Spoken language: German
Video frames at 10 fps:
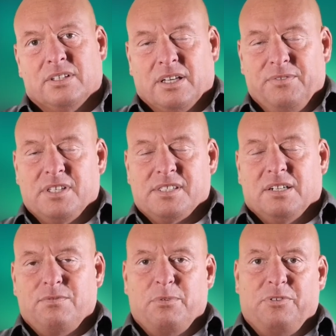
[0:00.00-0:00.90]
Ja, wie
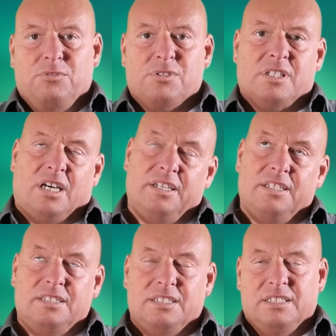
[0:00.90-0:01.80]
gesagt, wir befinden uns
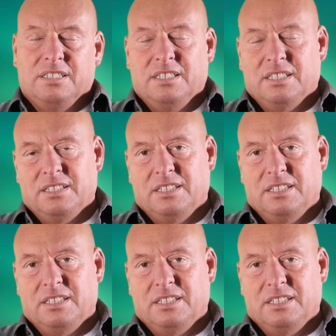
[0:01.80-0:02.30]
gerade in